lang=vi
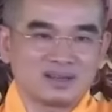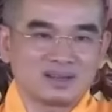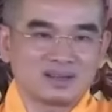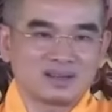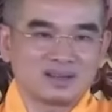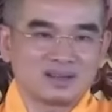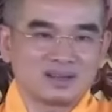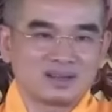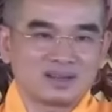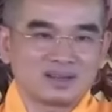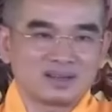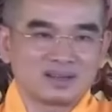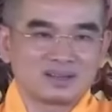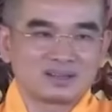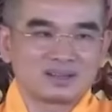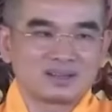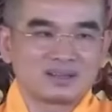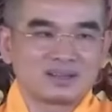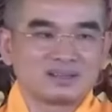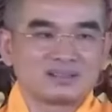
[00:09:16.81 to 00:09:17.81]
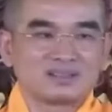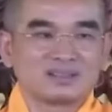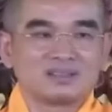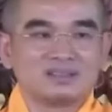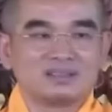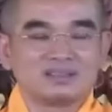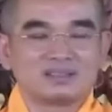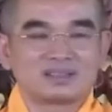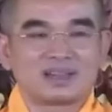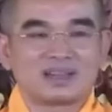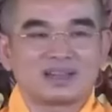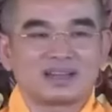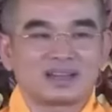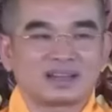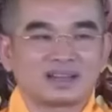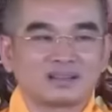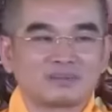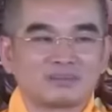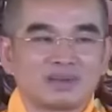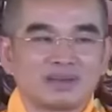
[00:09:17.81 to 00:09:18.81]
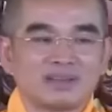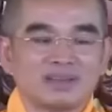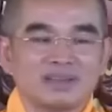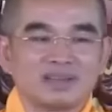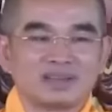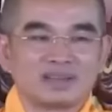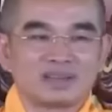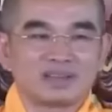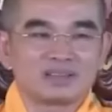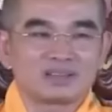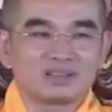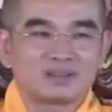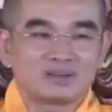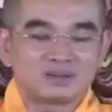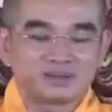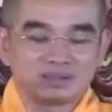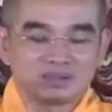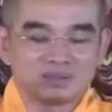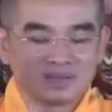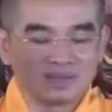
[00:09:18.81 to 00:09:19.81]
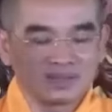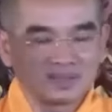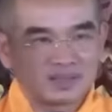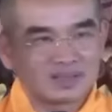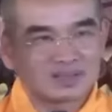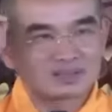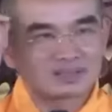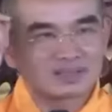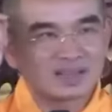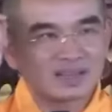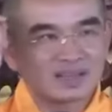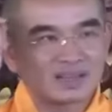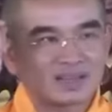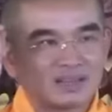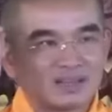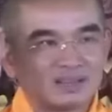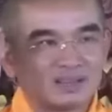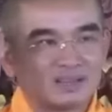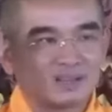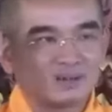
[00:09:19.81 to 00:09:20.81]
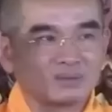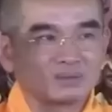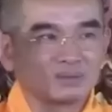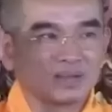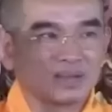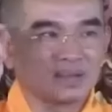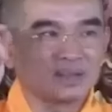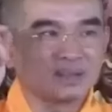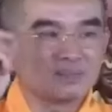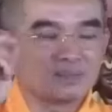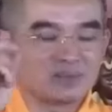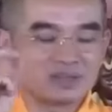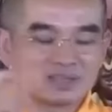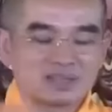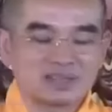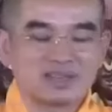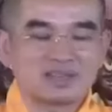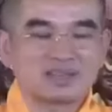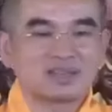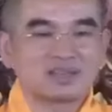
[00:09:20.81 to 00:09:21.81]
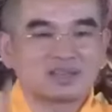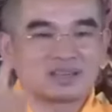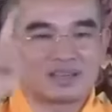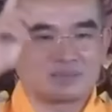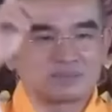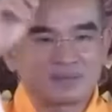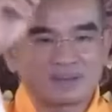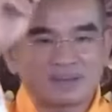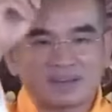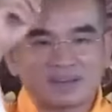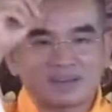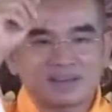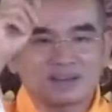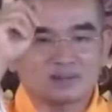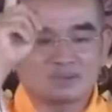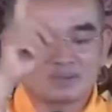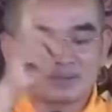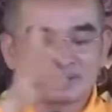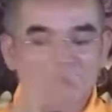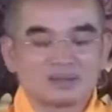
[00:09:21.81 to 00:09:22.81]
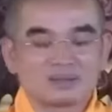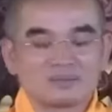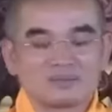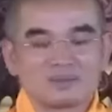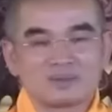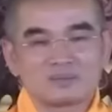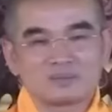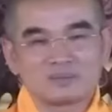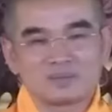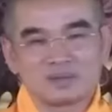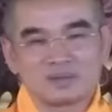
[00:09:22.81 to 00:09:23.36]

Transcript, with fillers: Cho nên từ xa cách mấy cây số thôi, mình chỉ cần tác ý tới ông thầy mà sai lệch là mấy cái ông này mới không biết rồi.